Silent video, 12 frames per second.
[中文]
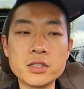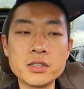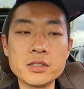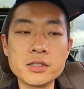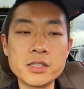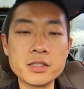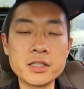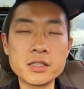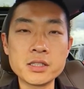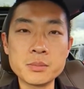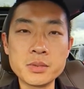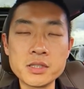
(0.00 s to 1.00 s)
现在这个
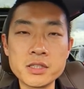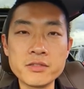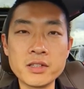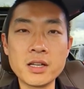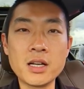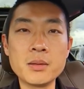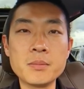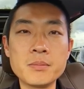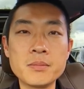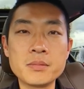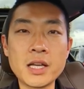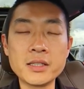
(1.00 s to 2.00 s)
Pacifica
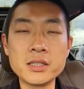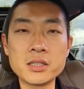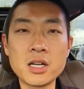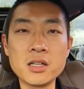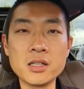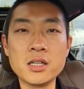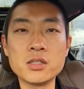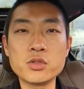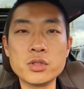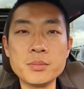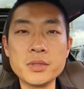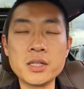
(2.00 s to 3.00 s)
代替 Town and Country，
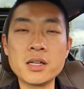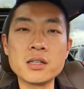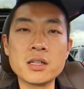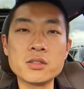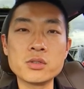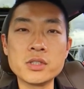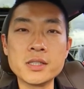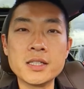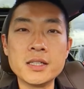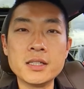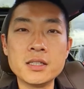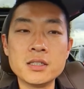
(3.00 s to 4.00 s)
比 Town and
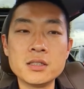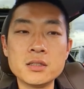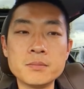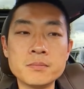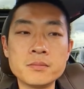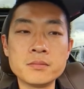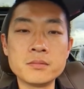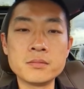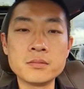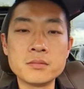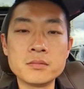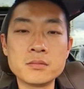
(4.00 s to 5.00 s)
Country，